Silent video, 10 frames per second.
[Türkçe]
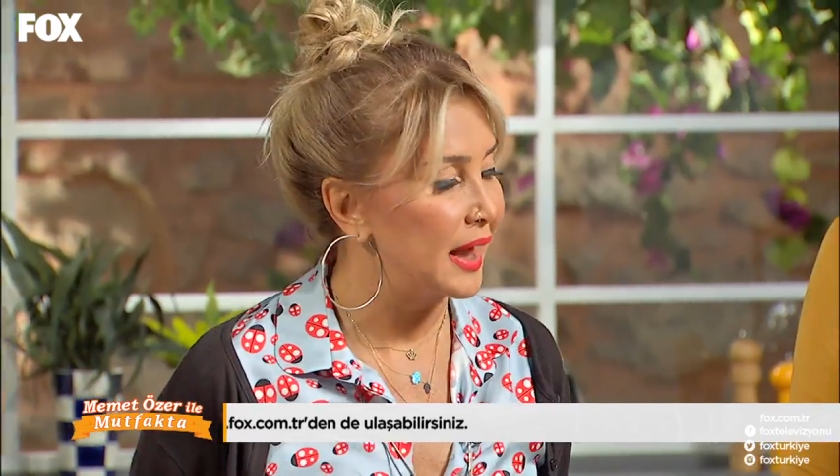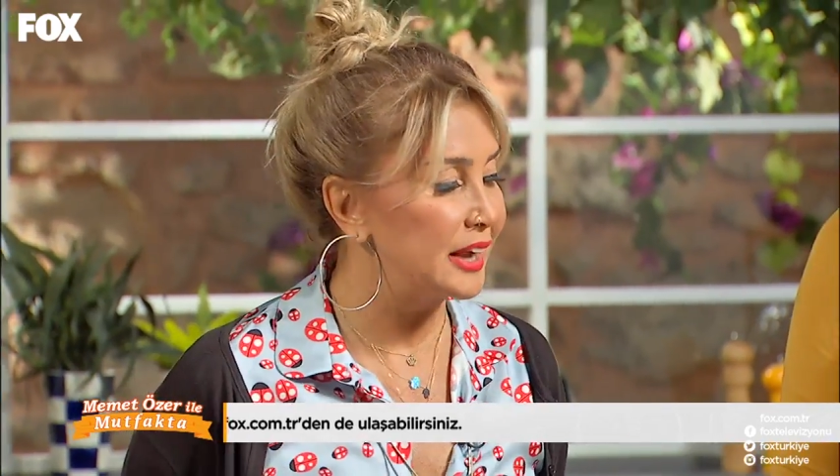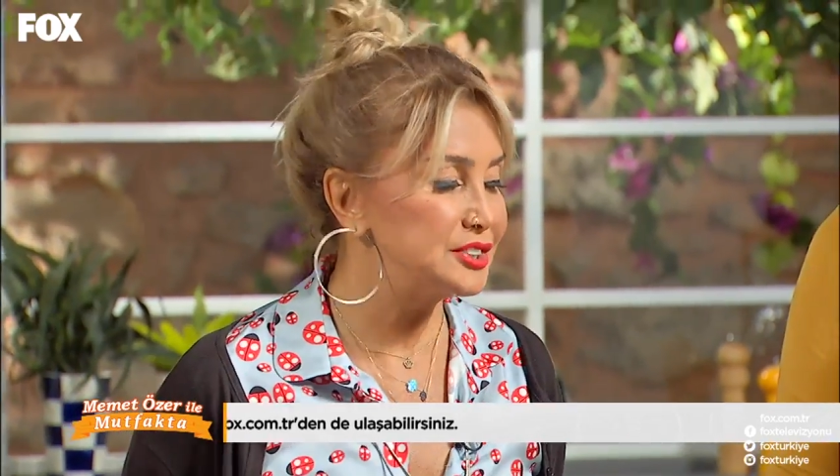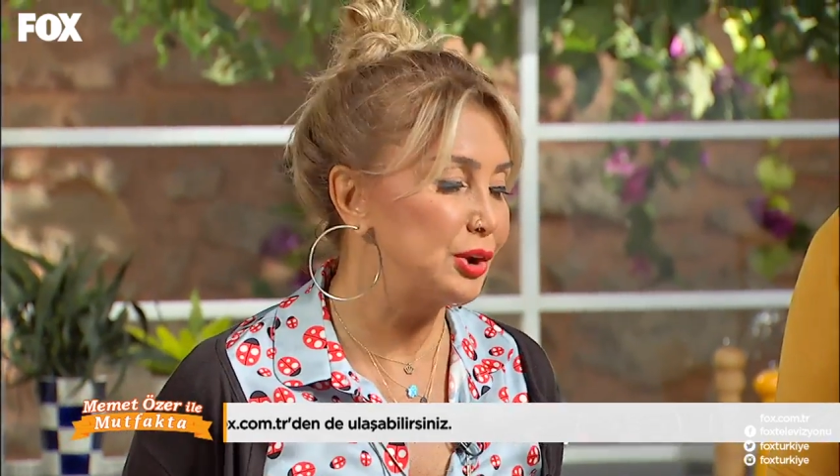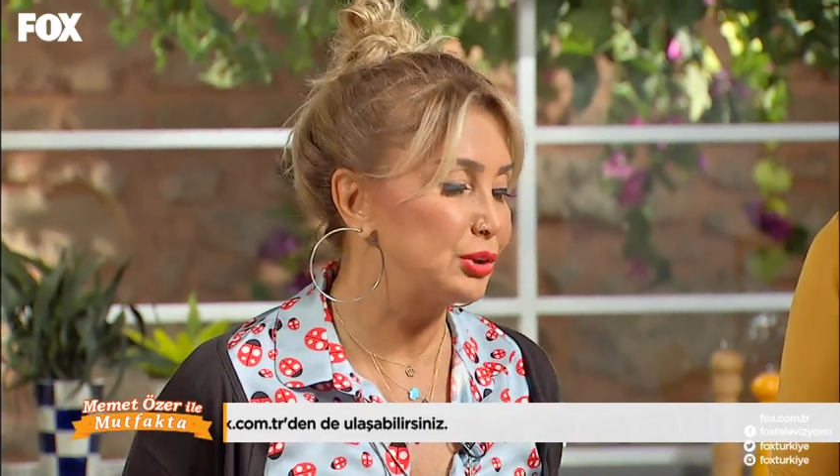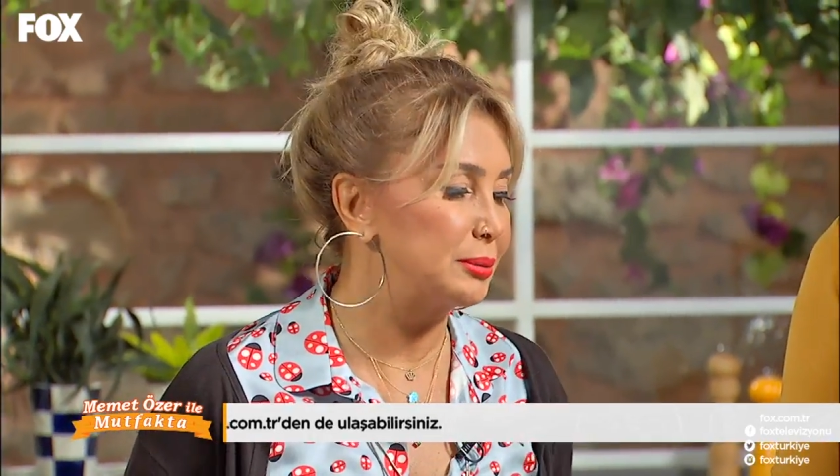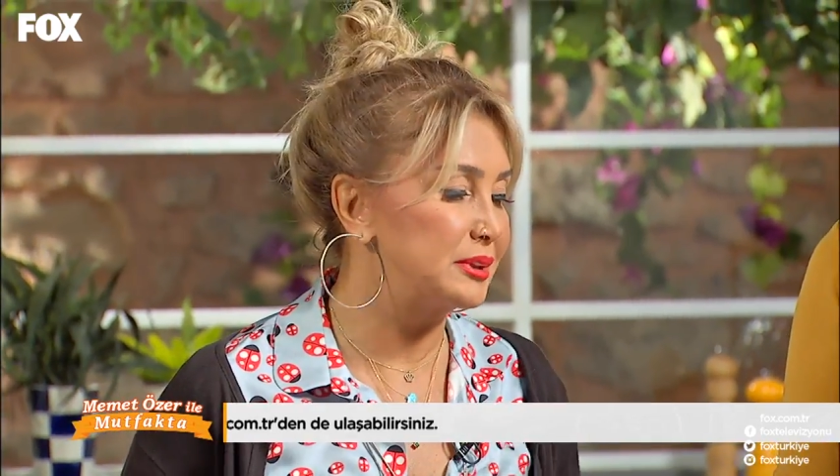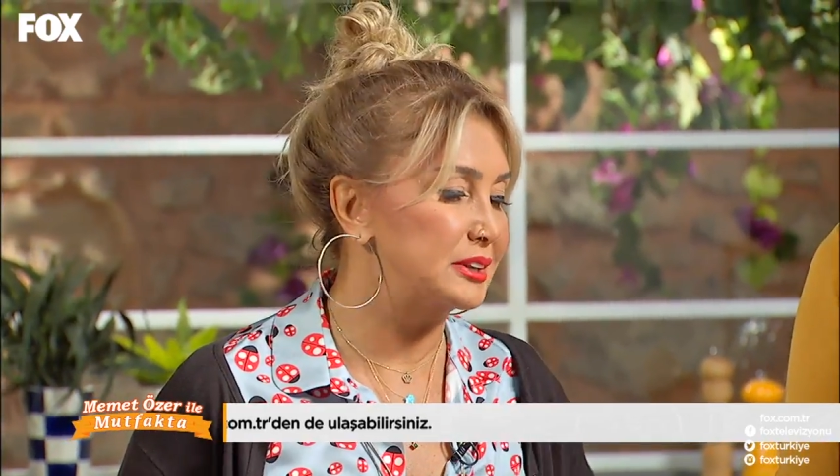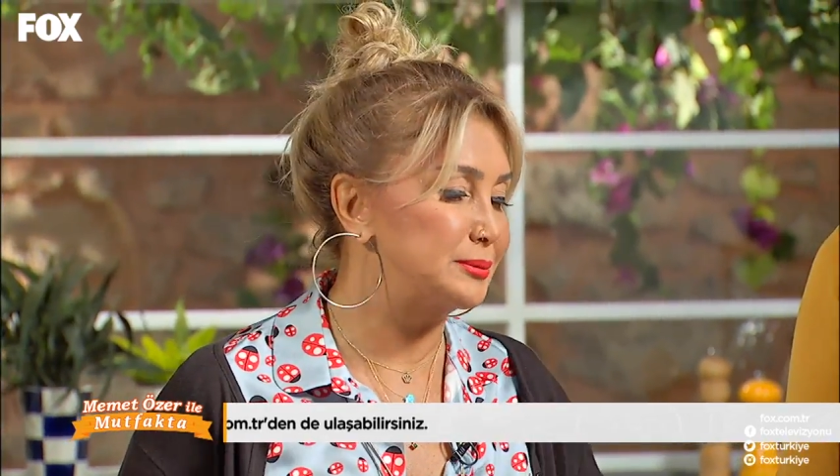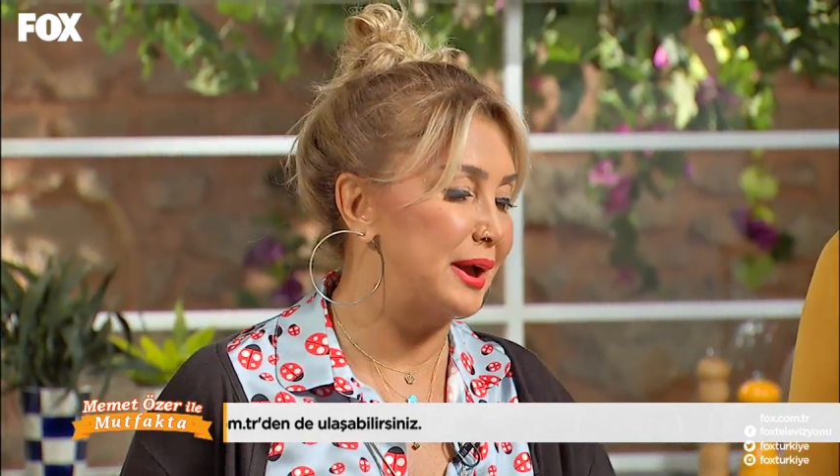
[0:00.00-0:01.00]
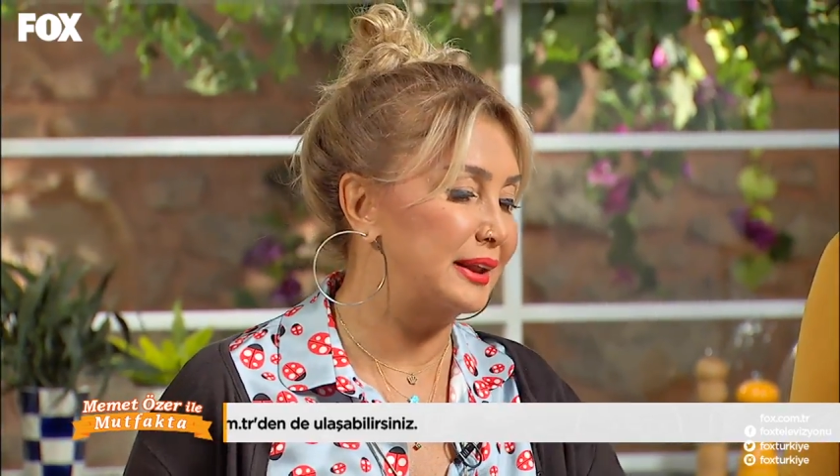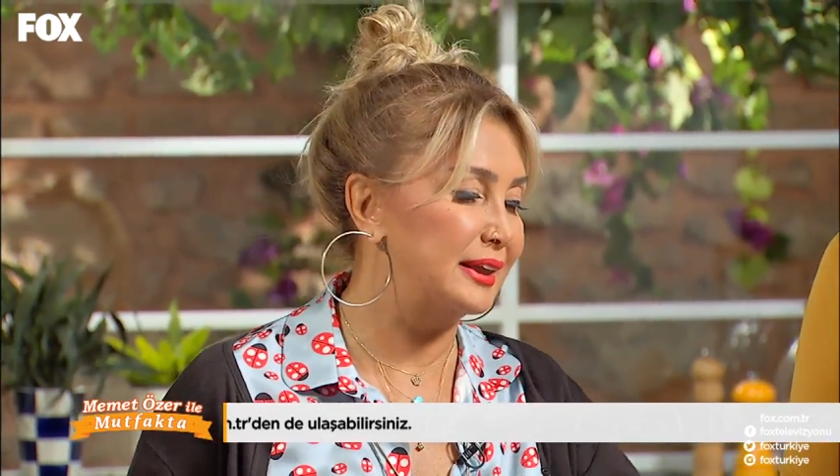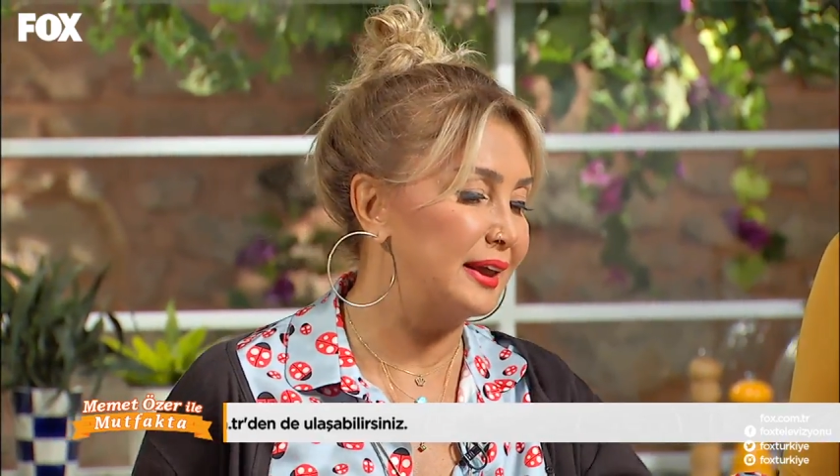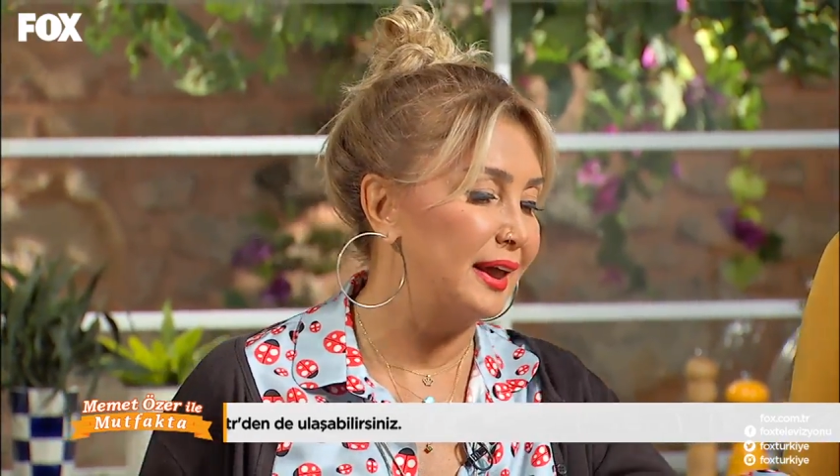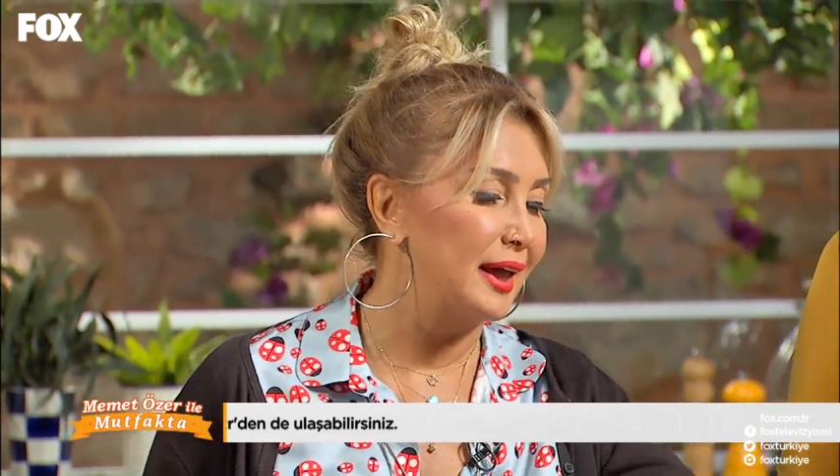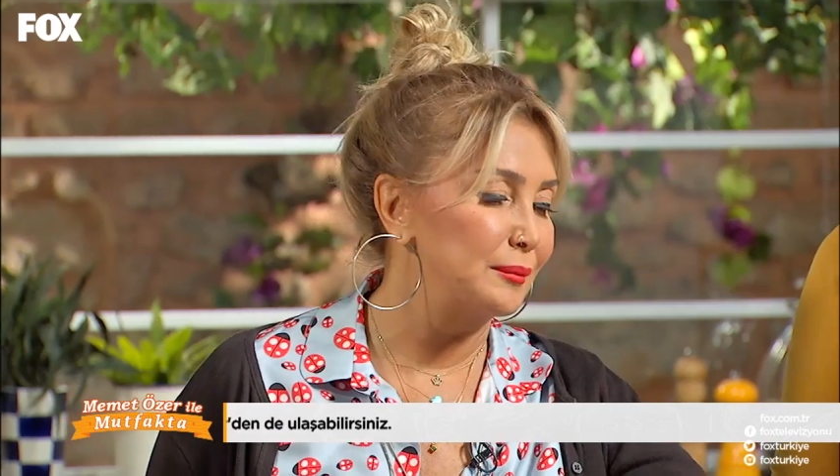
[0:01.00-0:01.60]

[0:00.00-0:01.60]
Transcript: Ha şey biraz... olabilirdi belki.